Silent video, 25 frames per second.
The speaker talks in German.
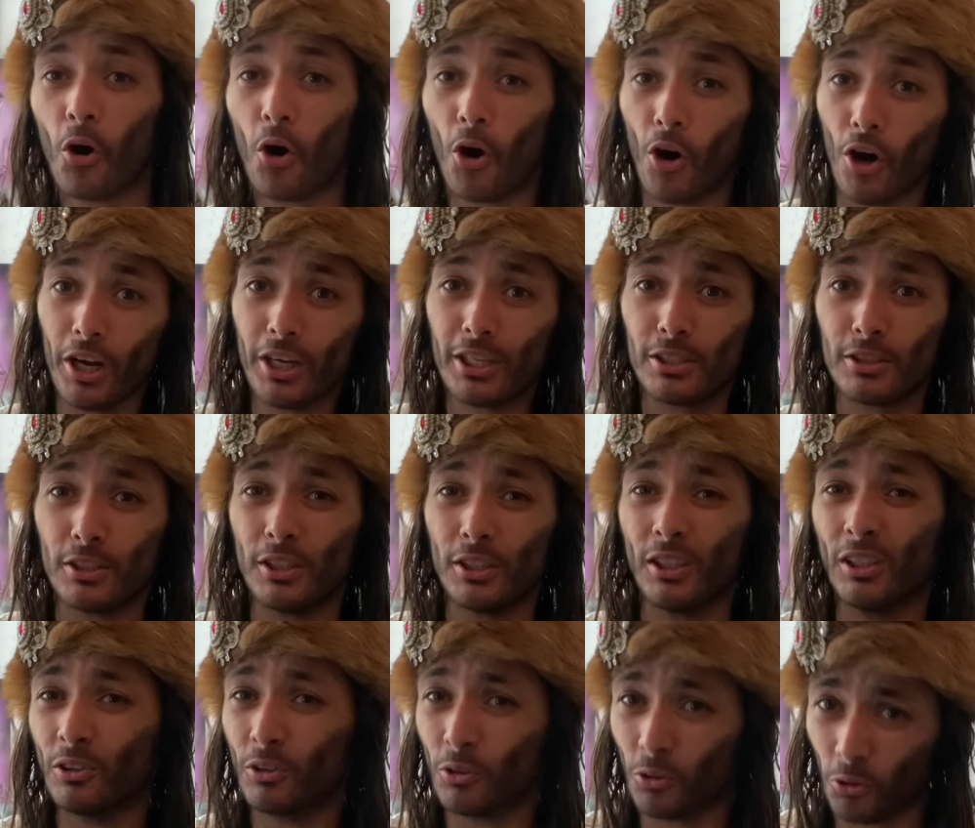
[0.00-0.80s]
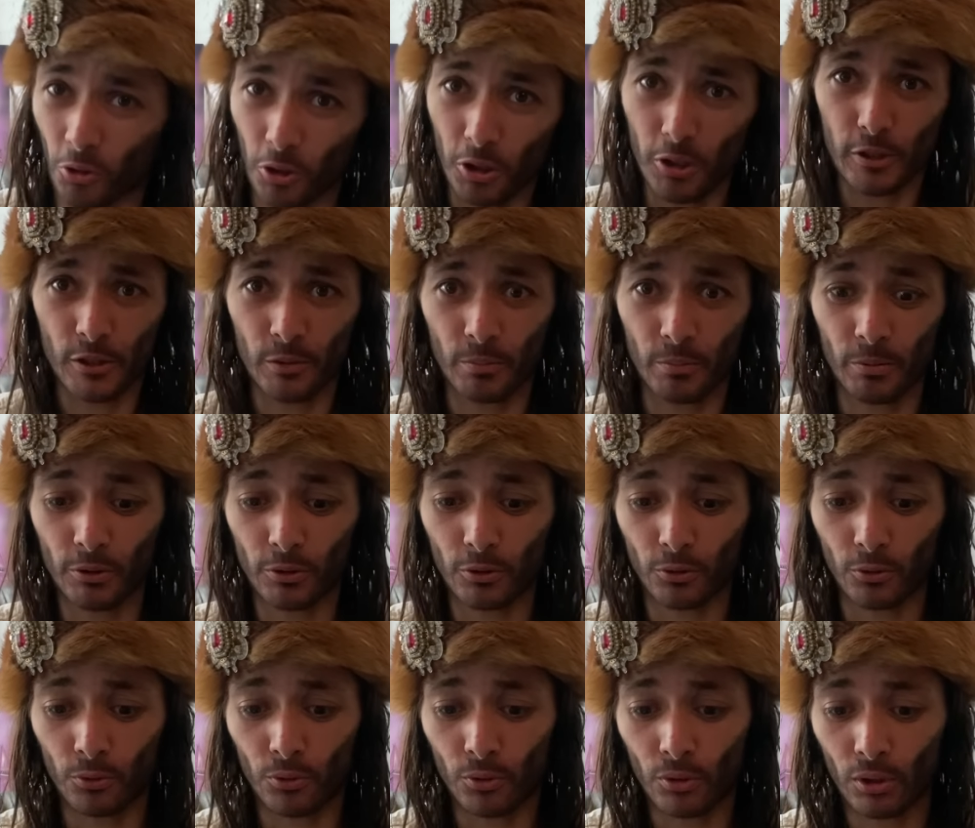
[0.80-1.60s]
heute die größte
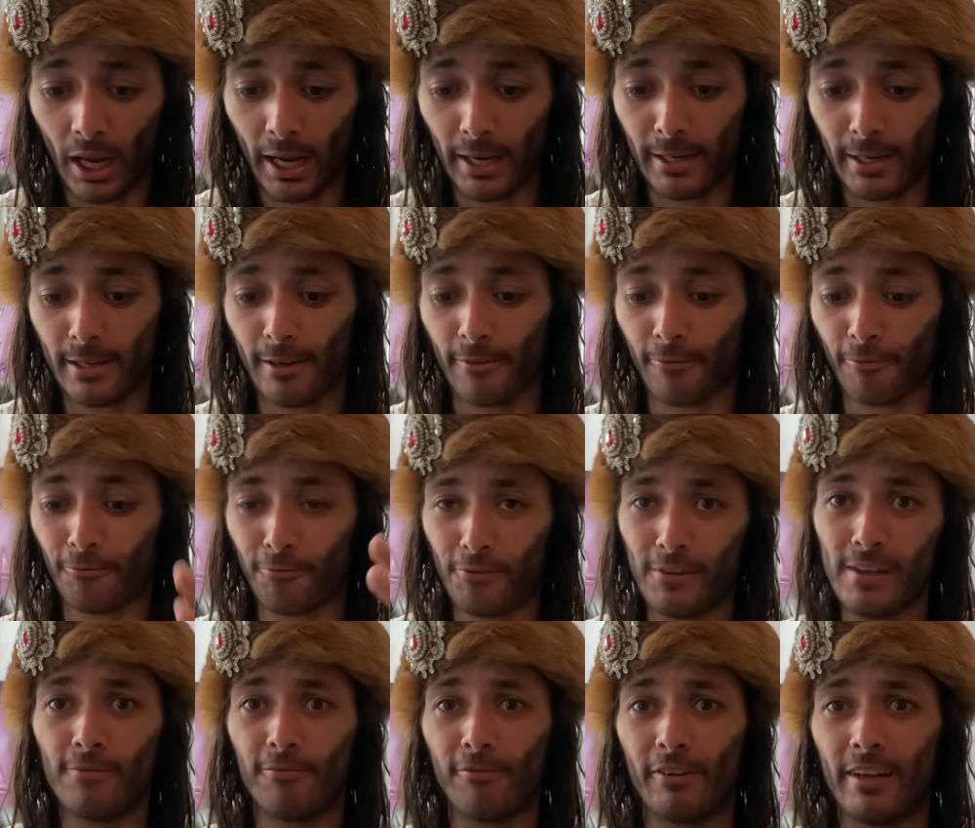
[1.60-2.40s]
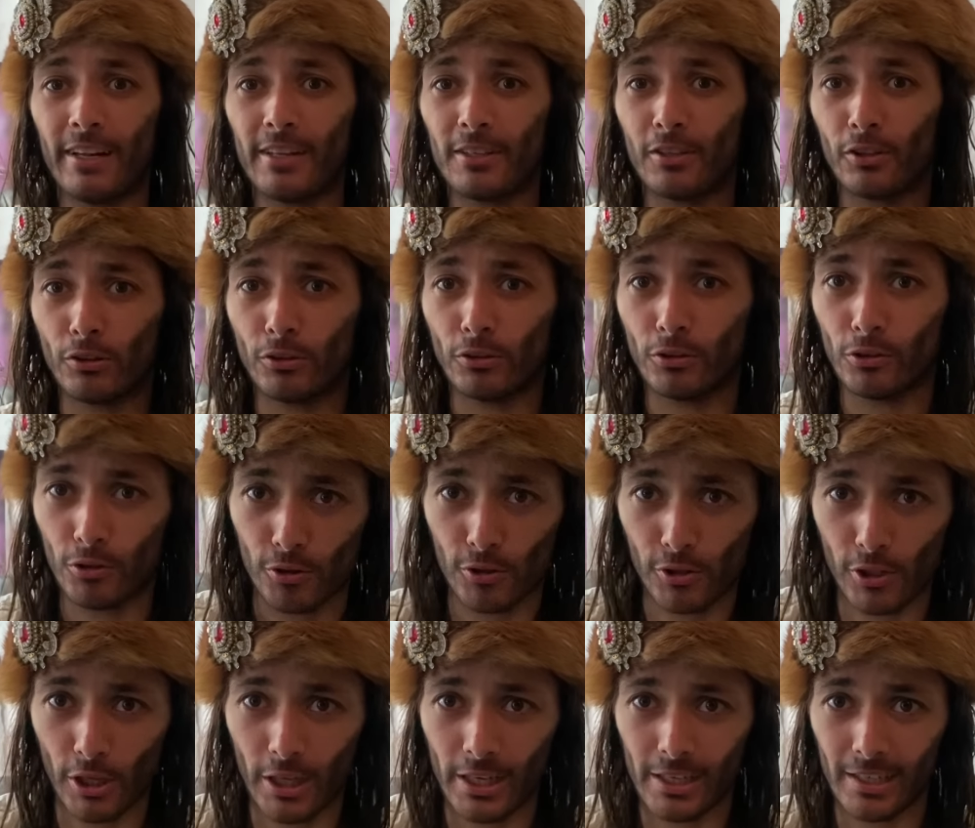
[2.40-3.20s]
Bedrohung einer vielfältigen
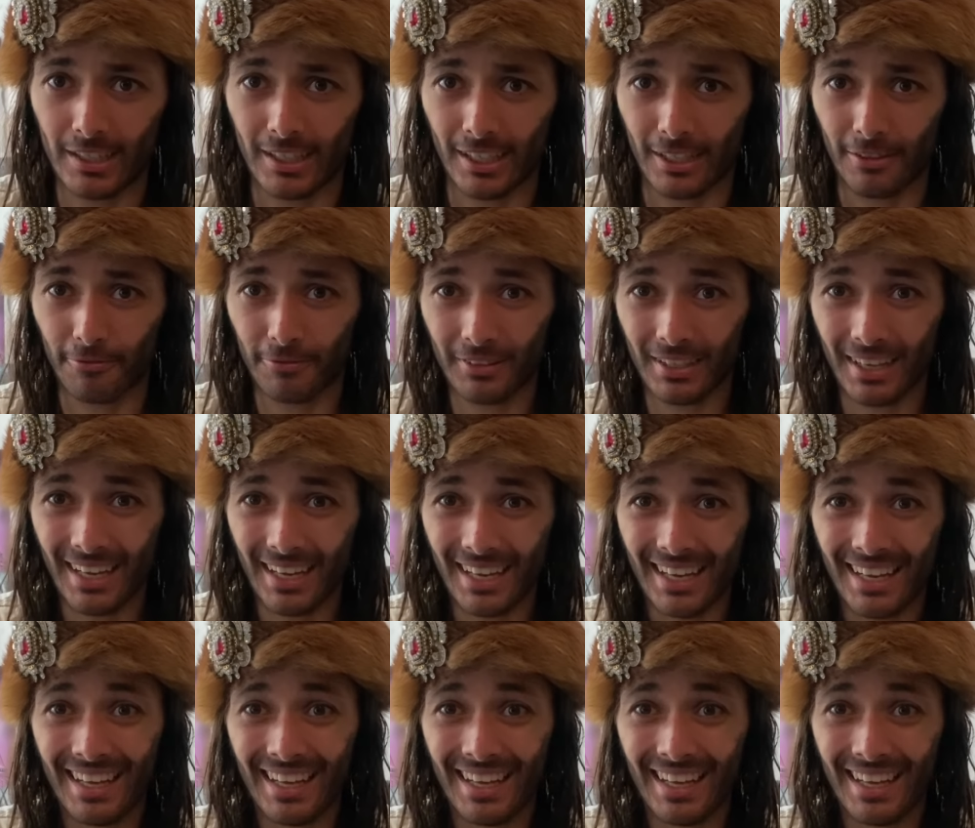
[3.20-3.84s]
Gesellschaft.